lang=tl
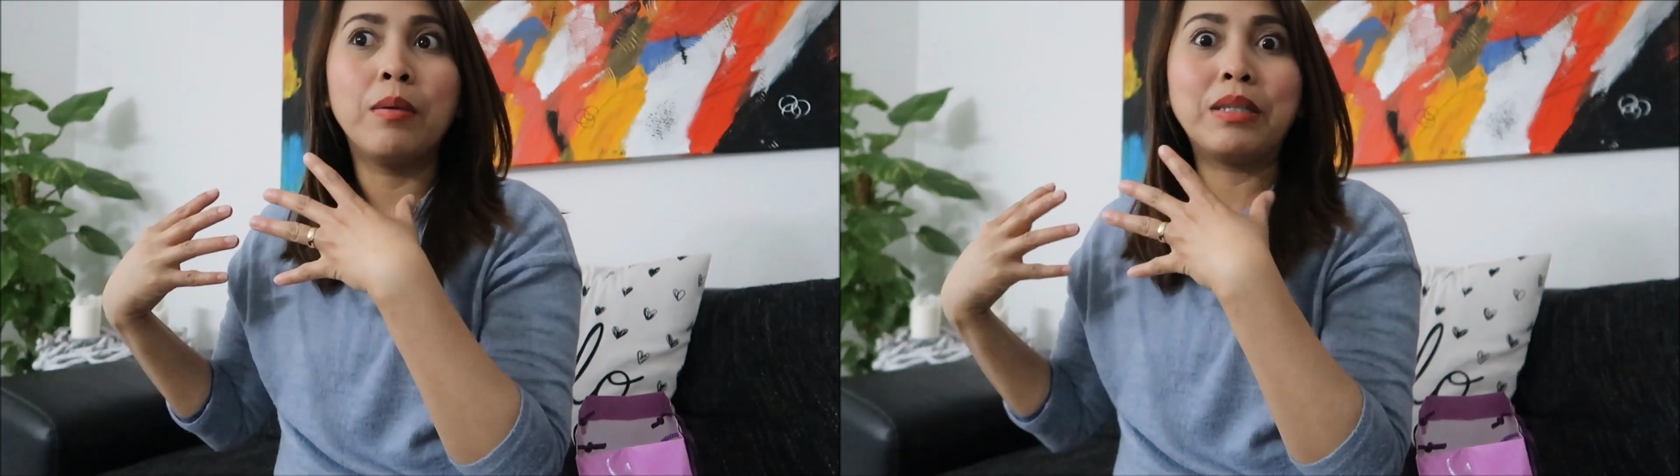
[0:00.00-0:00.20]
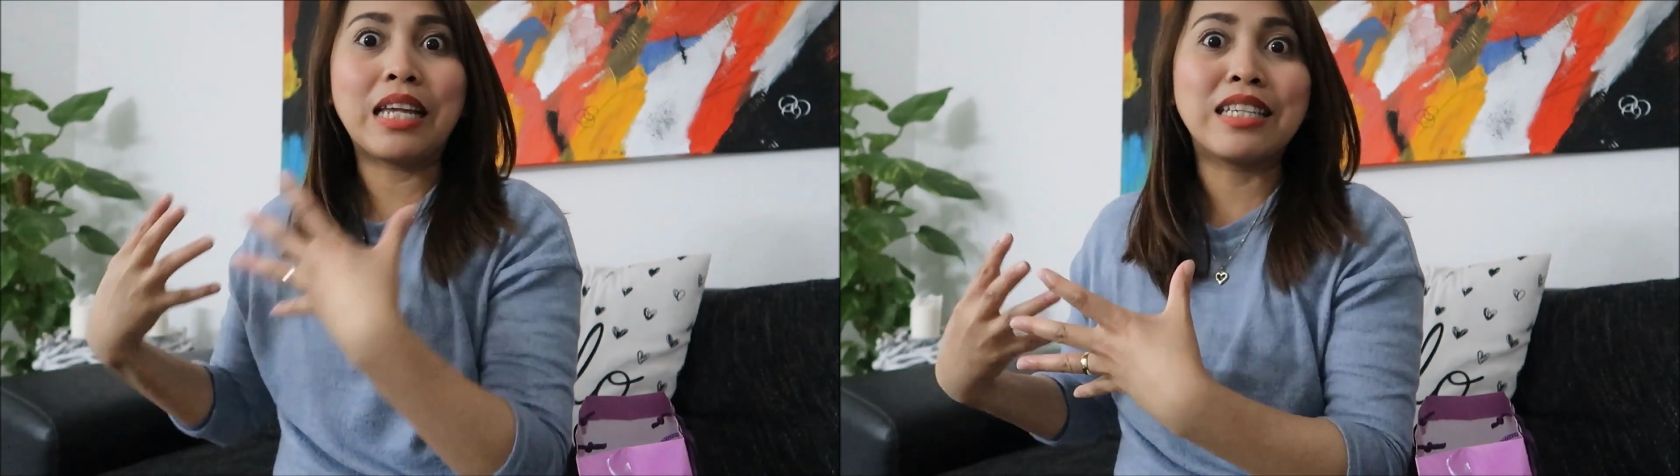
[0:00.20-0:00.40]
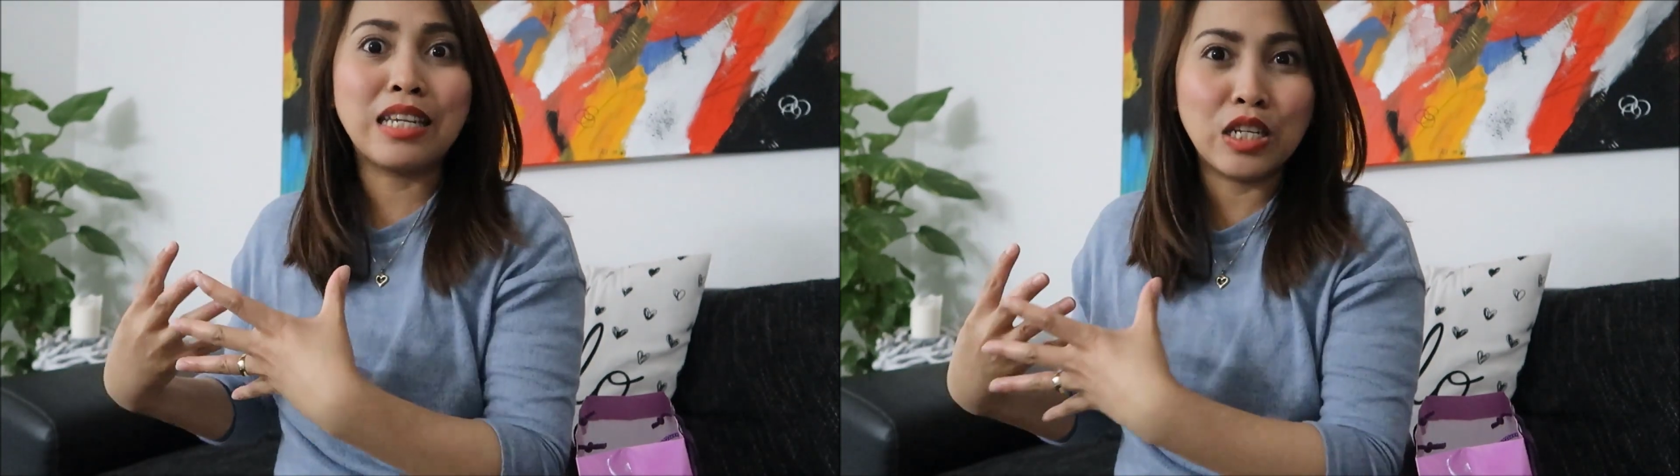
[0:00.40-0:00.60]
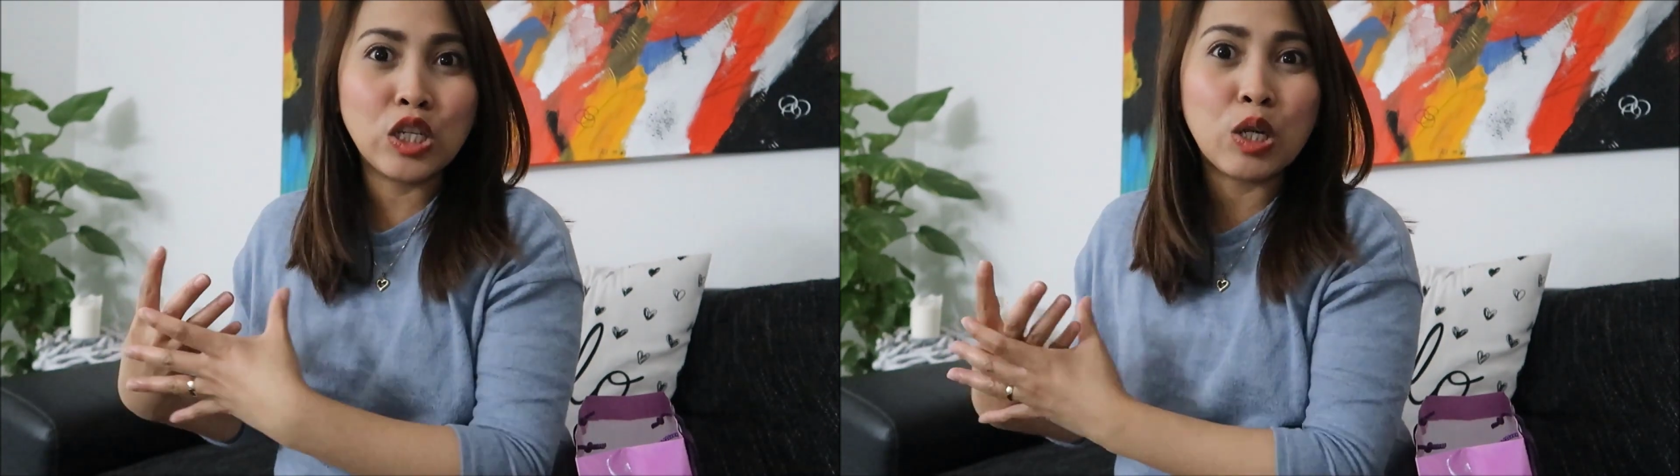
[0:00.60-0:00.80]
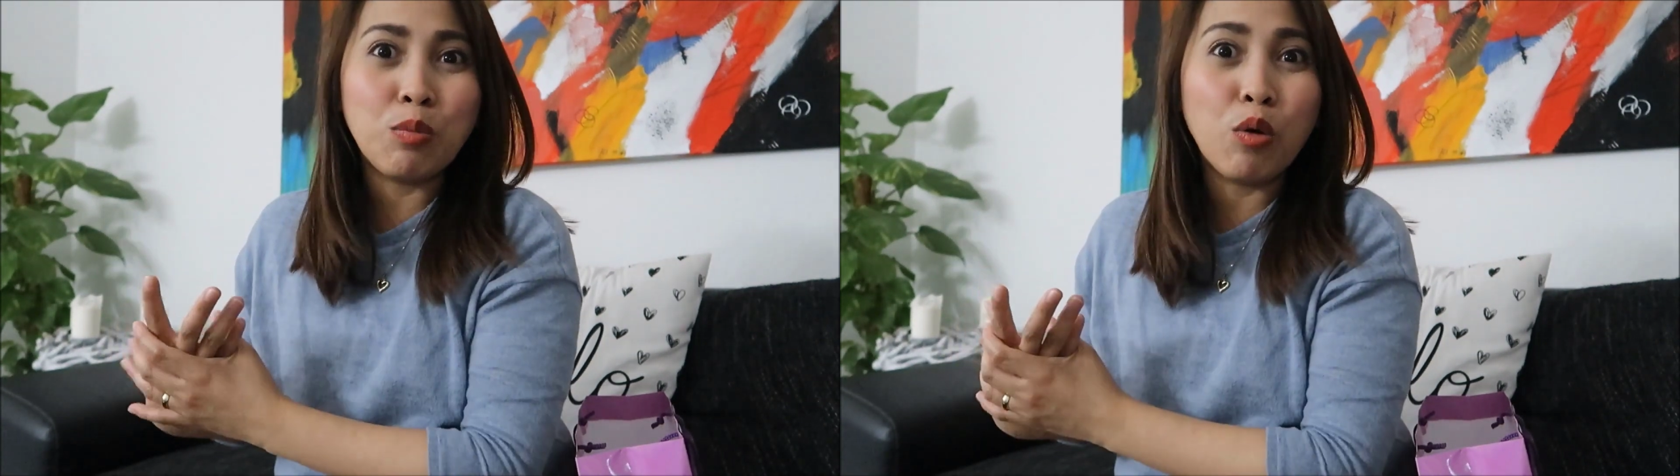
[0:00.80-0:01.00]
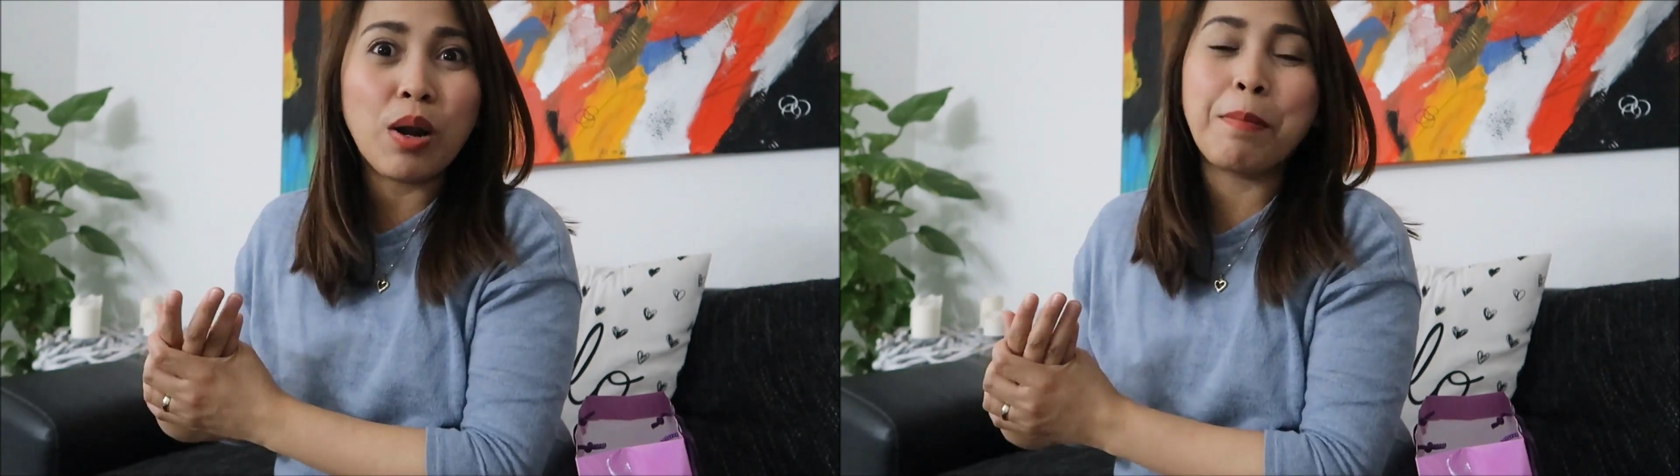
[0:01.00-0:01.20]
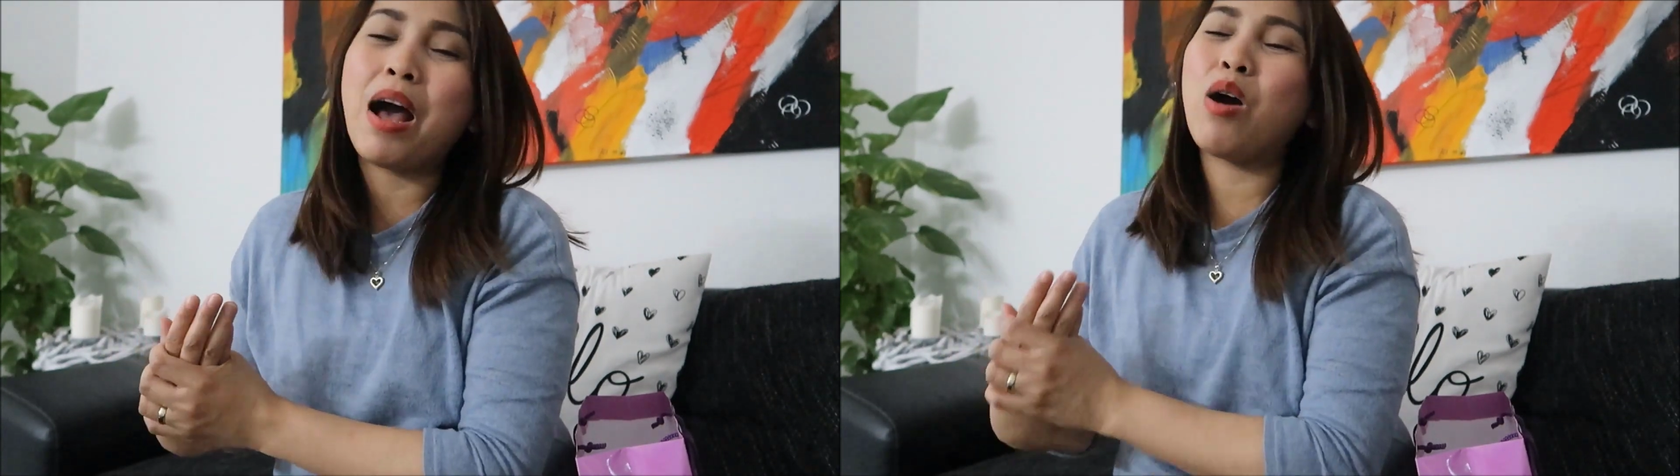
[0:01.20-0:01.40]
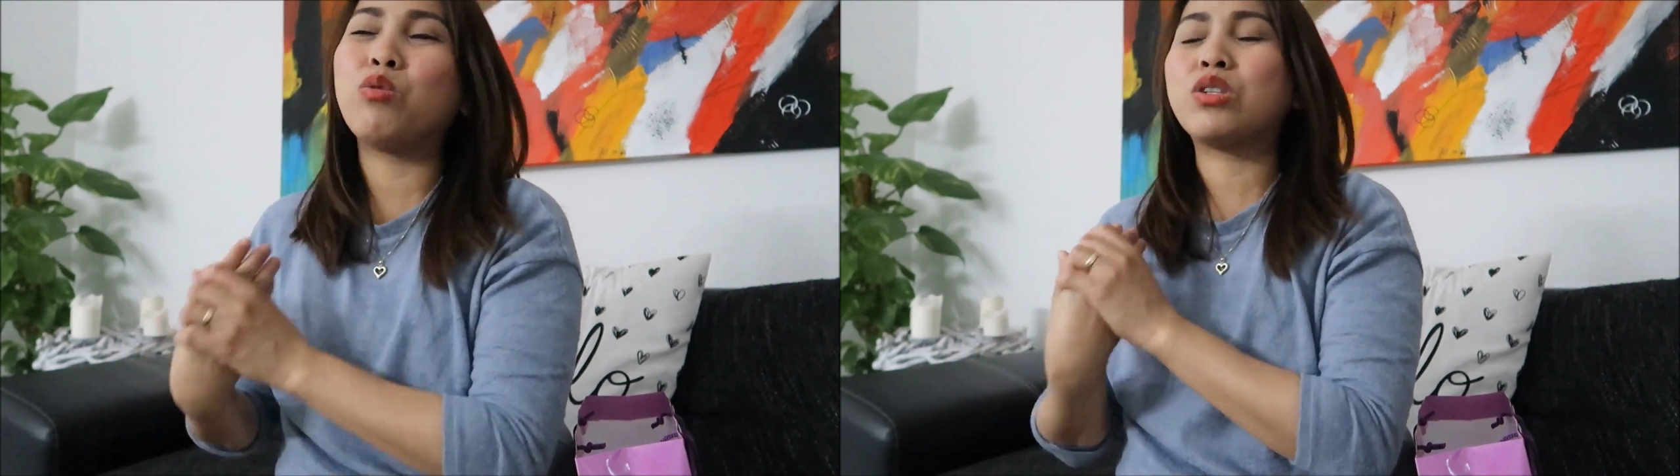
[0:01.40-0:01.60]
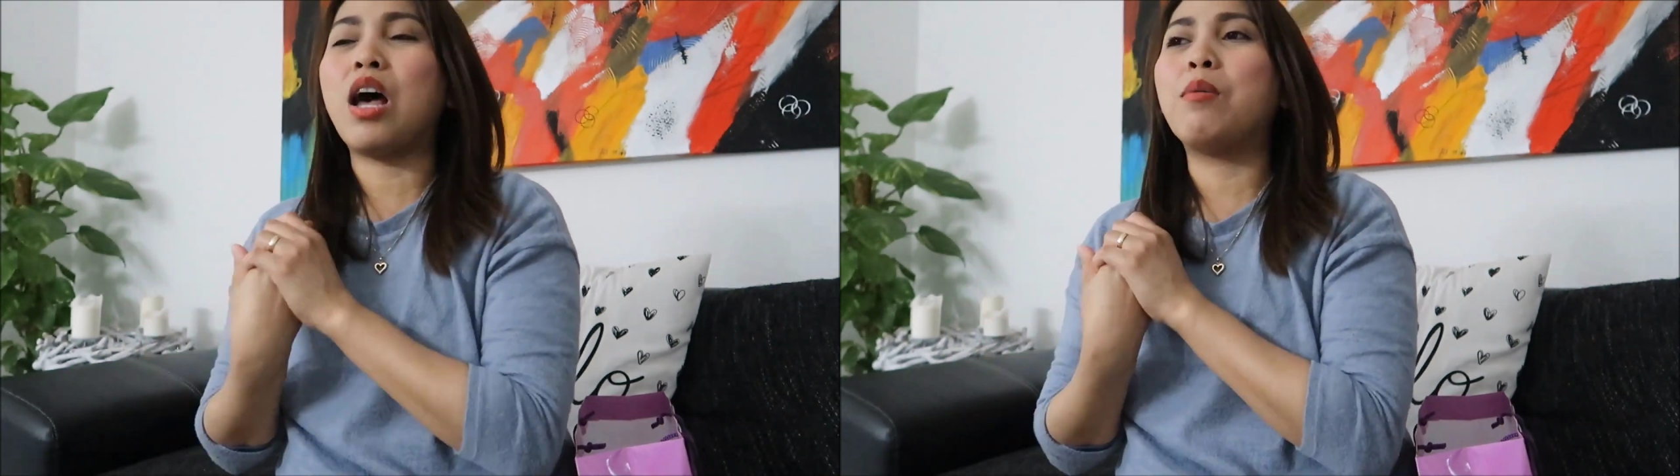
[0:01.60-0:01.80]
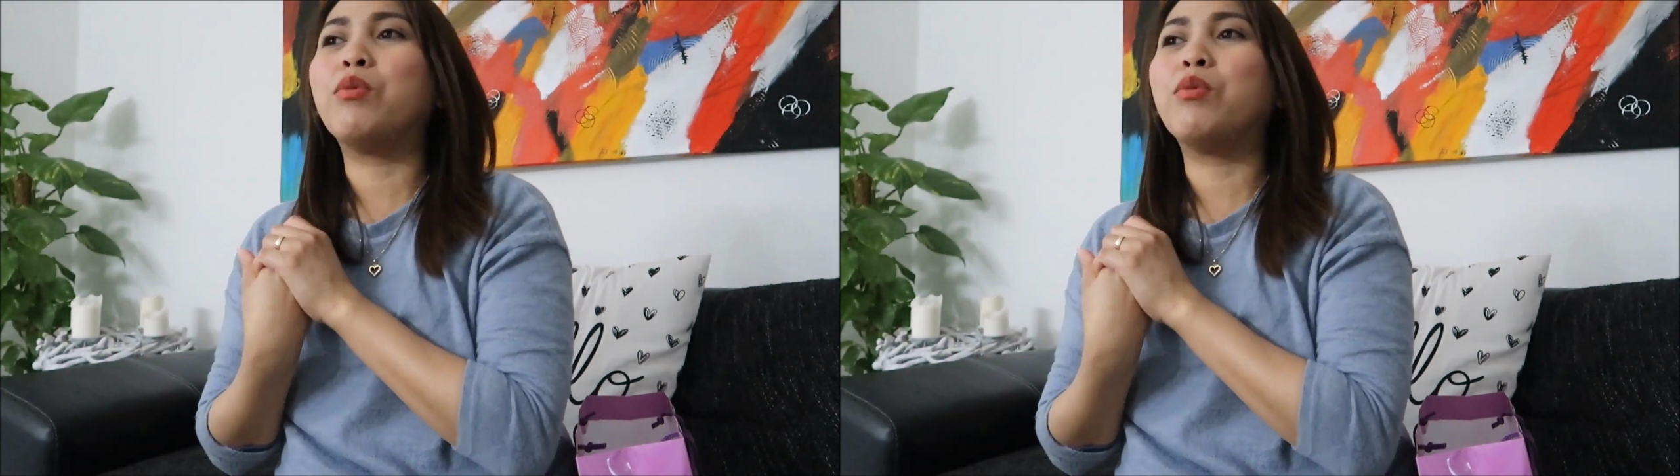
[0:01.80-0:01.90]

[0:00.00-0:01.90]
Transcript: minsan sinisikmura pa ako sa